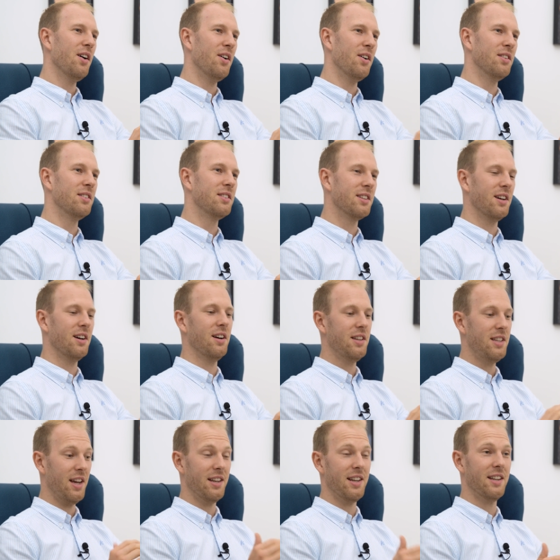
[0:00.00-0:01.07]
Und äh,
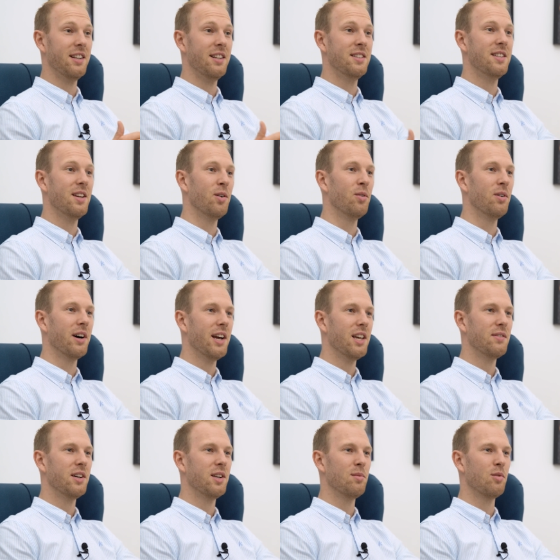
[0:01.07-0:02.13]
ja, da hat er eine sehr hohe
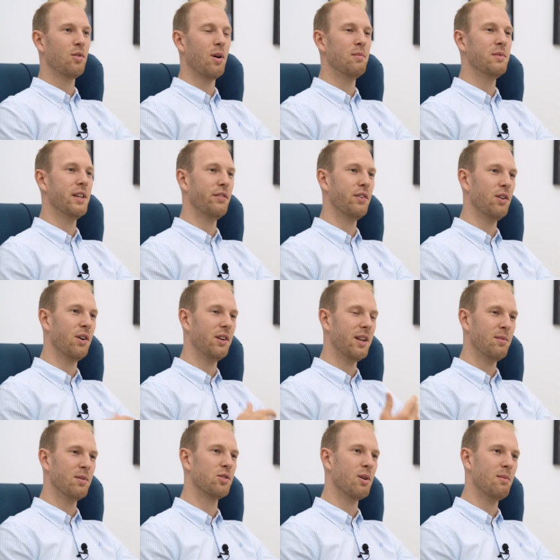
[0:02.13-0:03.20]
Reichweite bekommen. Sehr viele
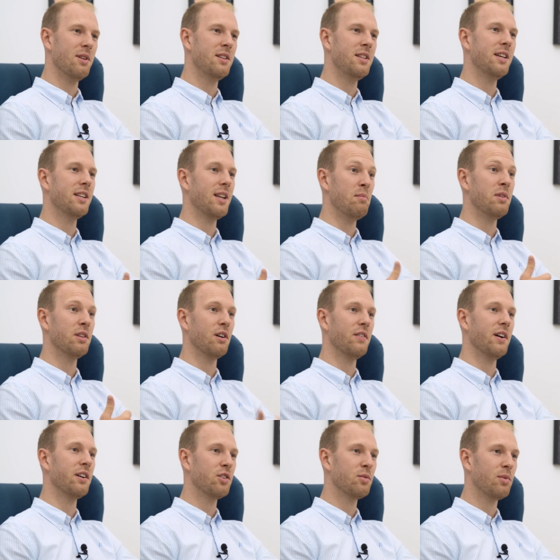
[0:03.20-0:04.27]
Leute haben es kommentiert, haben mich
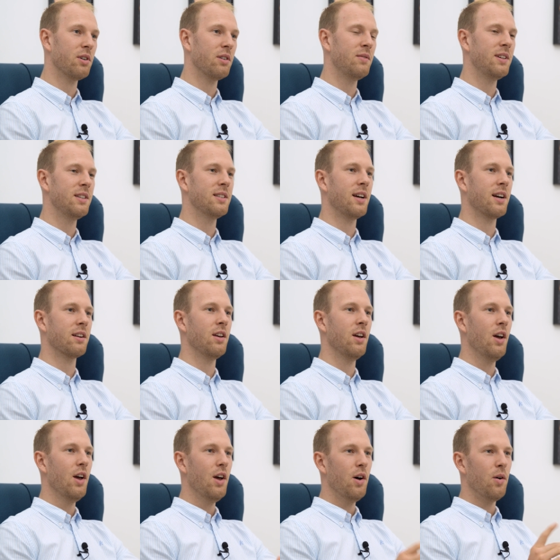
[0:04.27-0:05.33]
darauf angesprochen, wie gesagt.
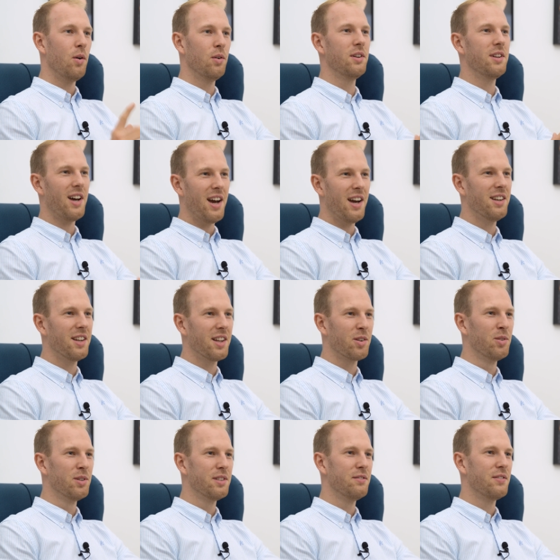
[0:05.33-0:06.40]
Und einer der
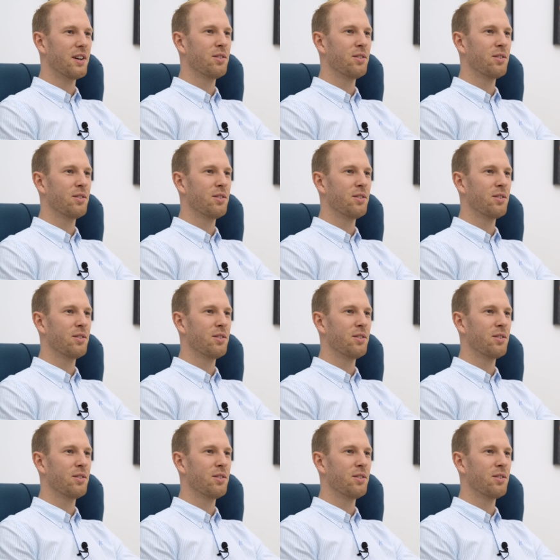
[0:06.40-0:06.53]
coolsten